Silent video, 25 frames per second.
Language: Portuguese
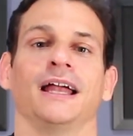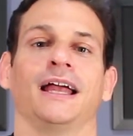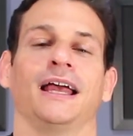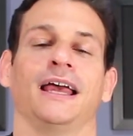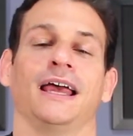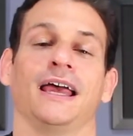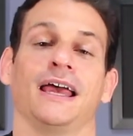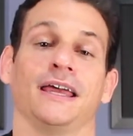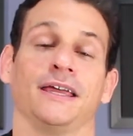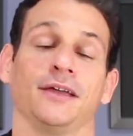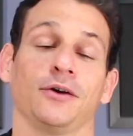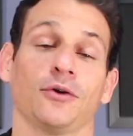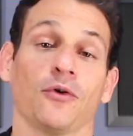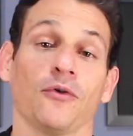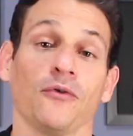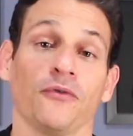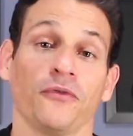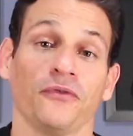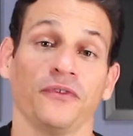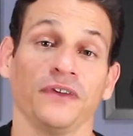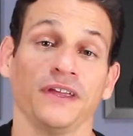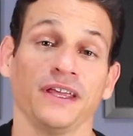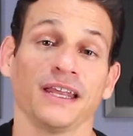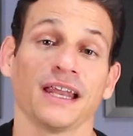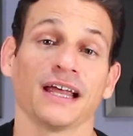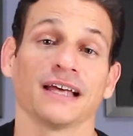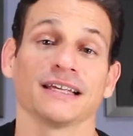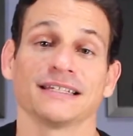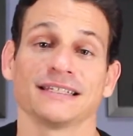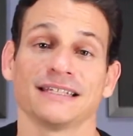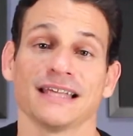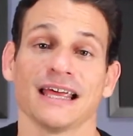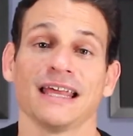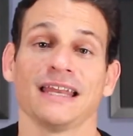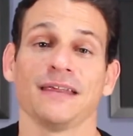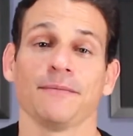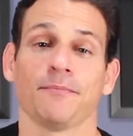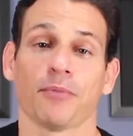é, e confira a
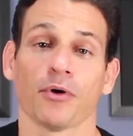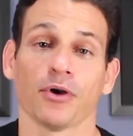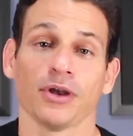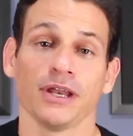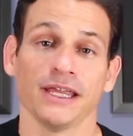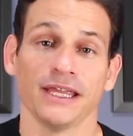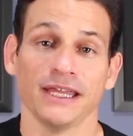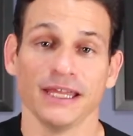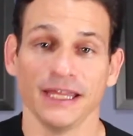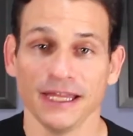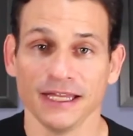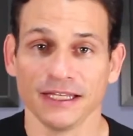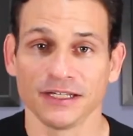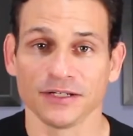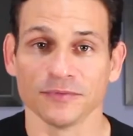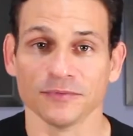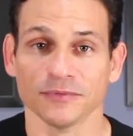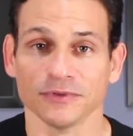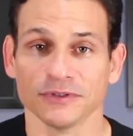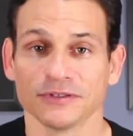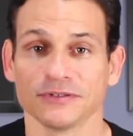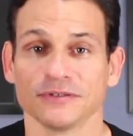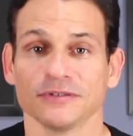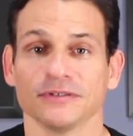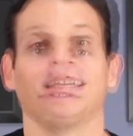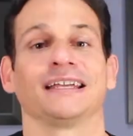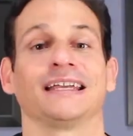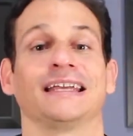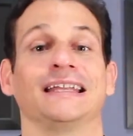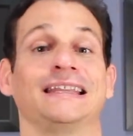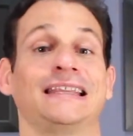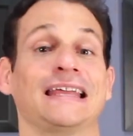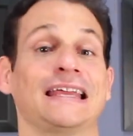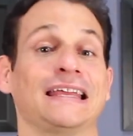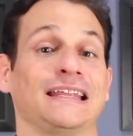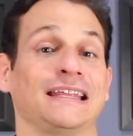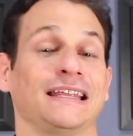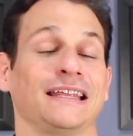série Polirritmos, que
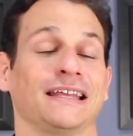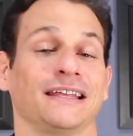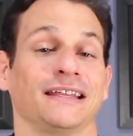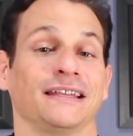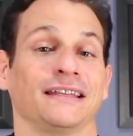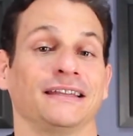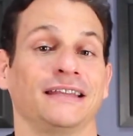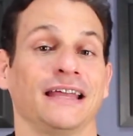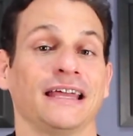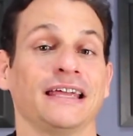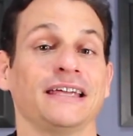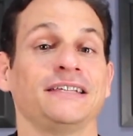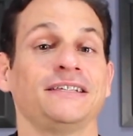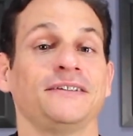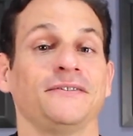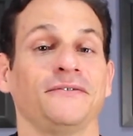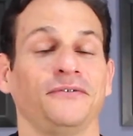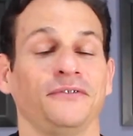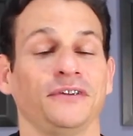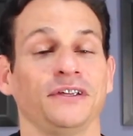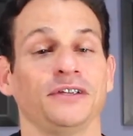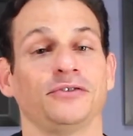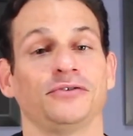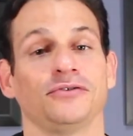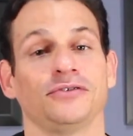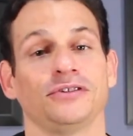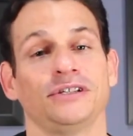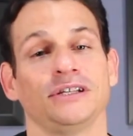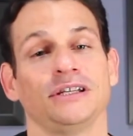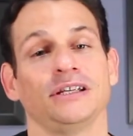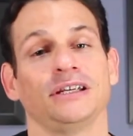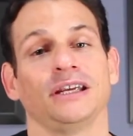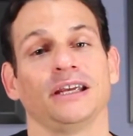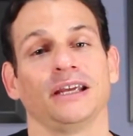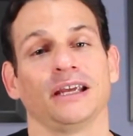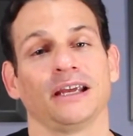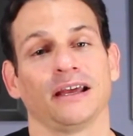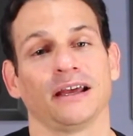tem desde vídeos
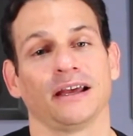de